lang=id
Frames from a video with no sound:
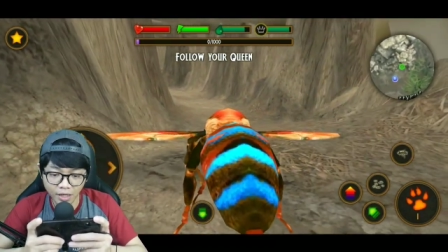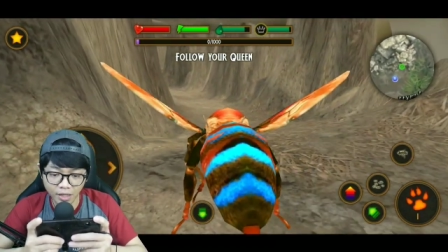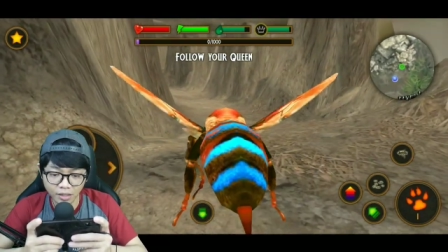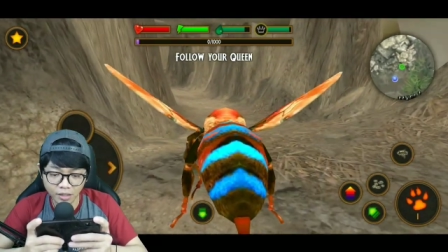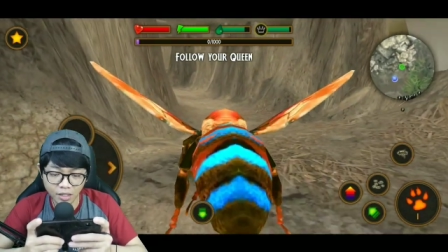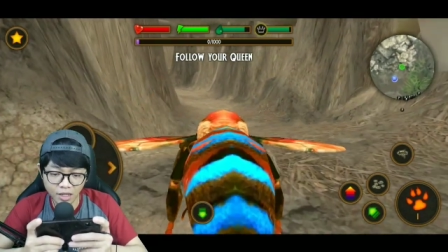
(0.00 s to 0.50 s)

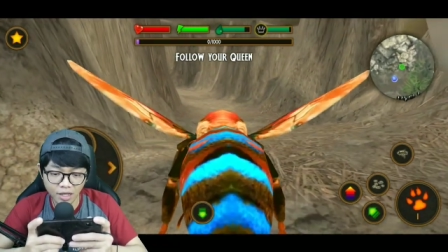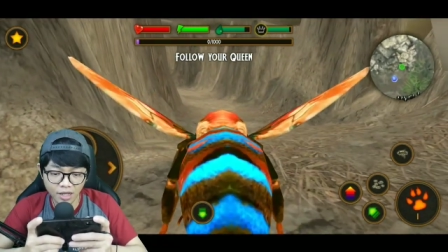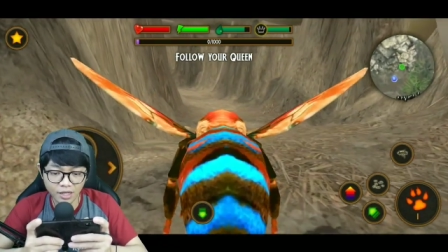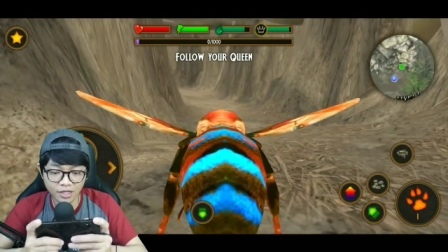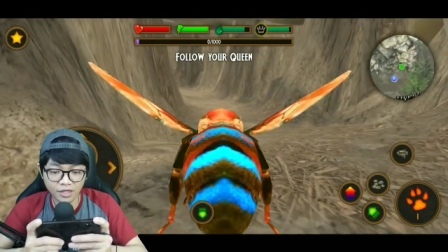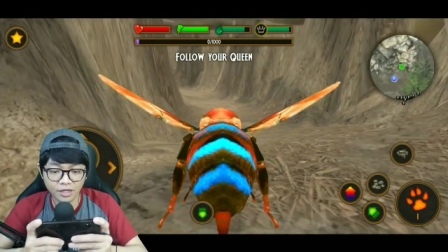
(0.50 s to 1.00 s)
Padahal
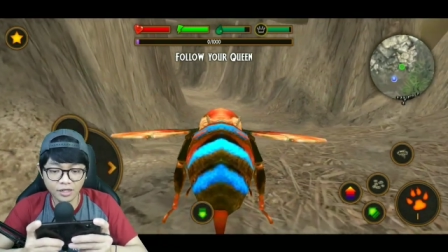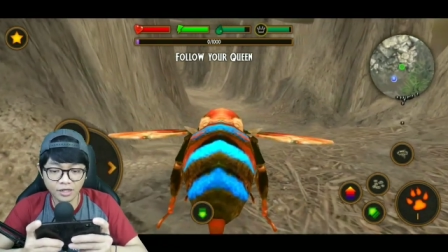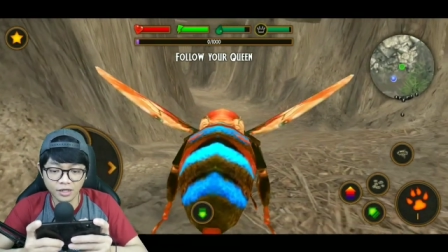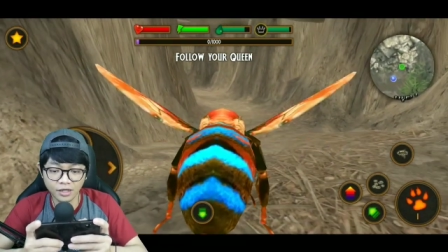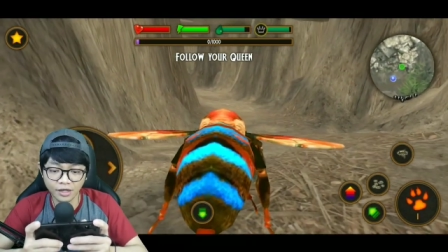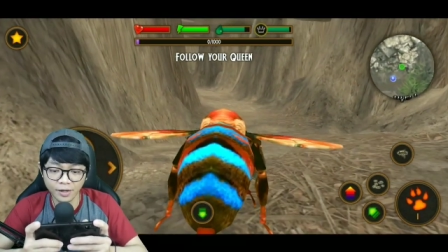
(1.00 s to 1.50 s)
kita
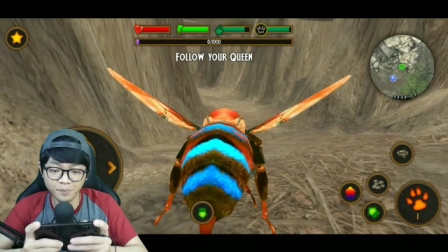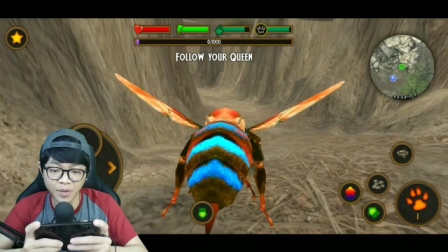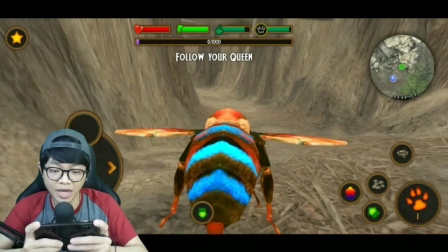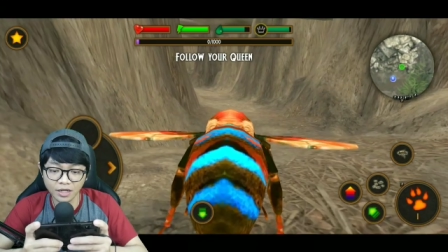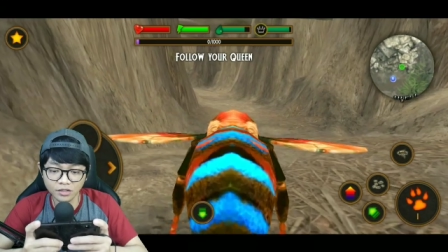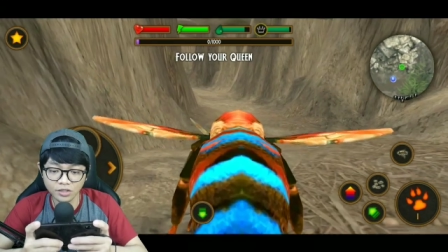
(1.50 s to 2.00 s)
uh,
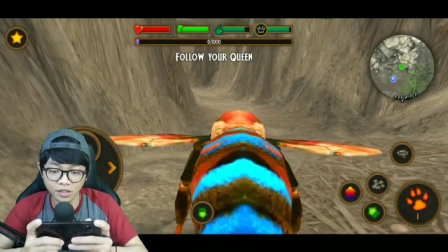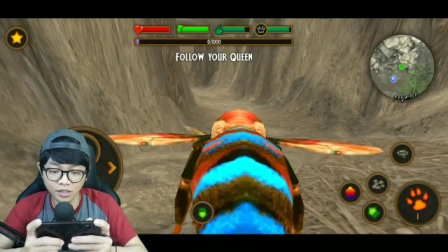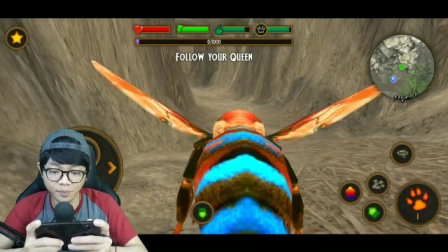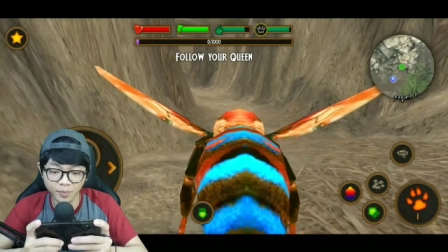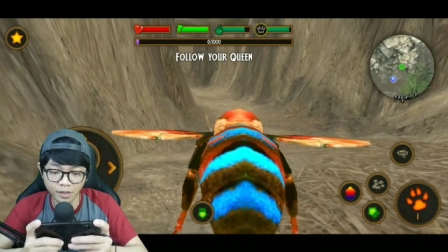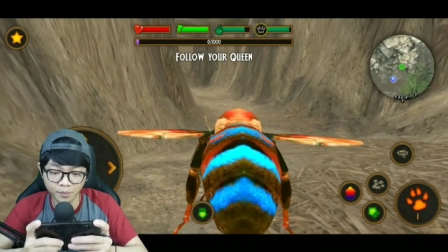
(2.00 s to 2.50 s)
lembah kecil
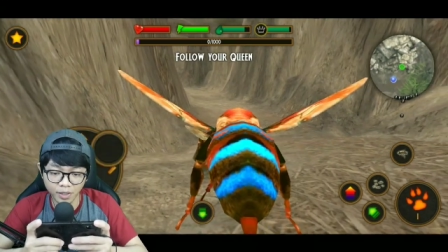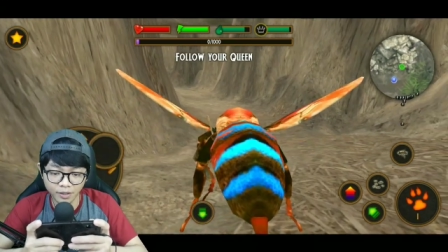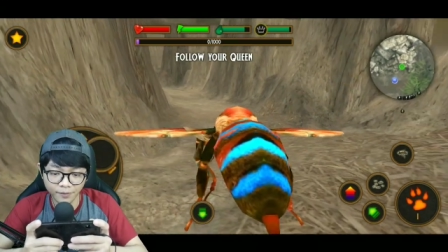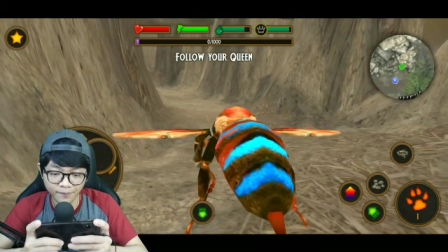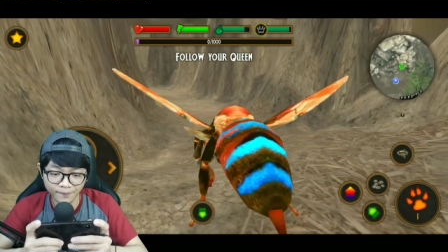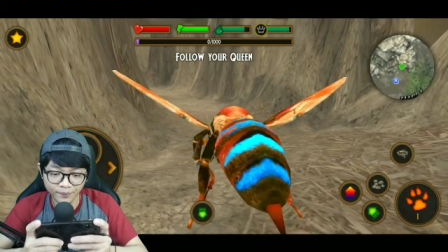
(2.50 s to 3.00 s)
teman-teman.
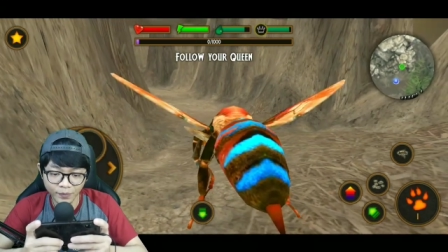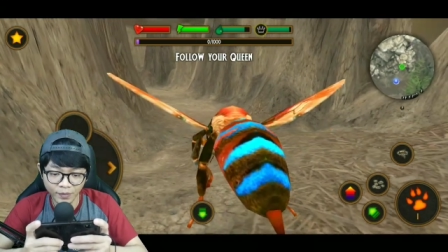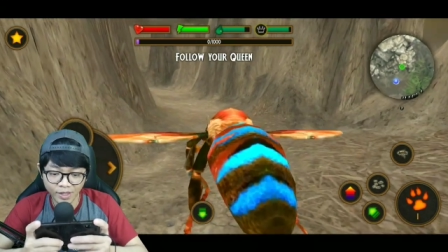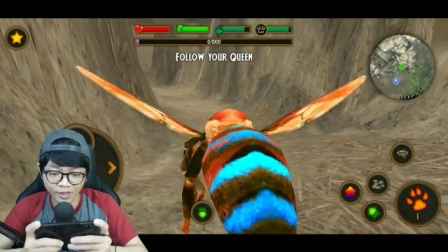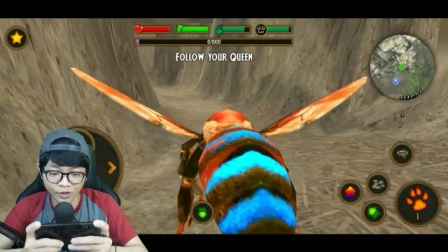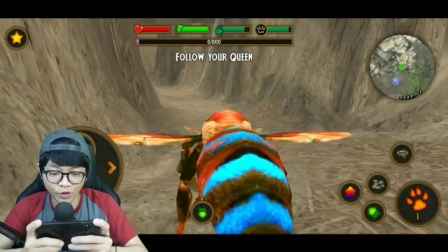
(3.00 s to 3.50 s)

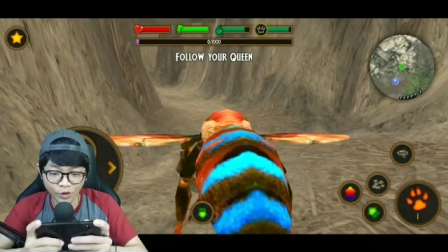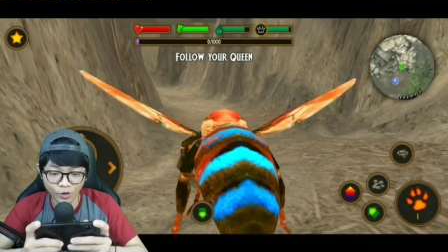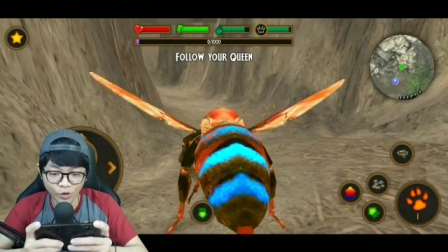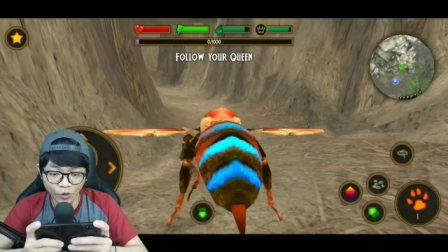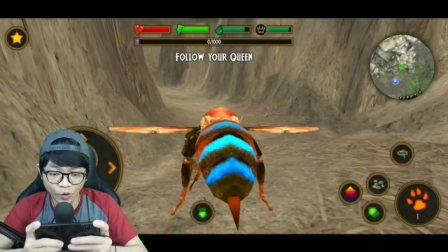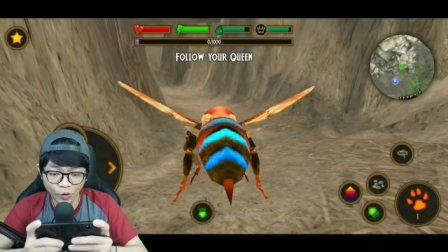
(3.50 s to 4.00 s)

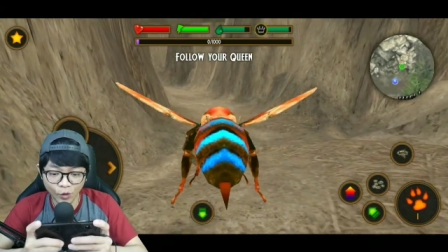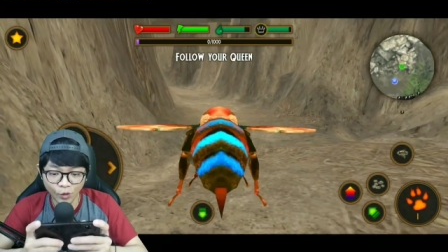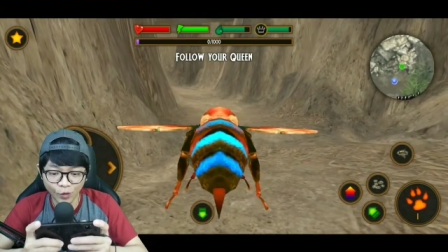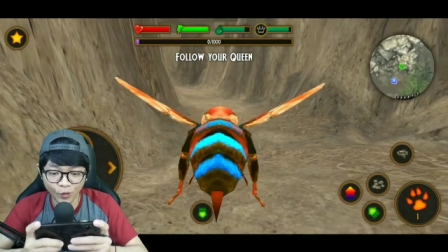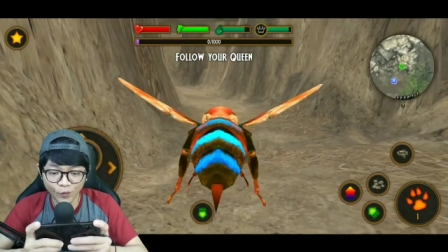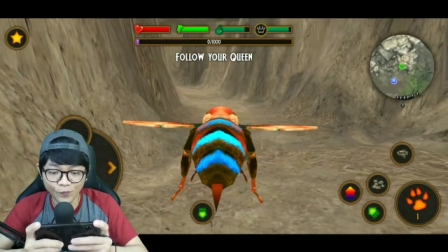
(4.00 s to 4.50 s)

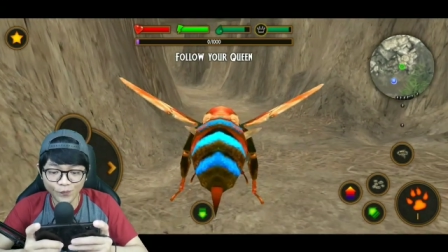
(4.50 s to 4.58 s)
Tuh,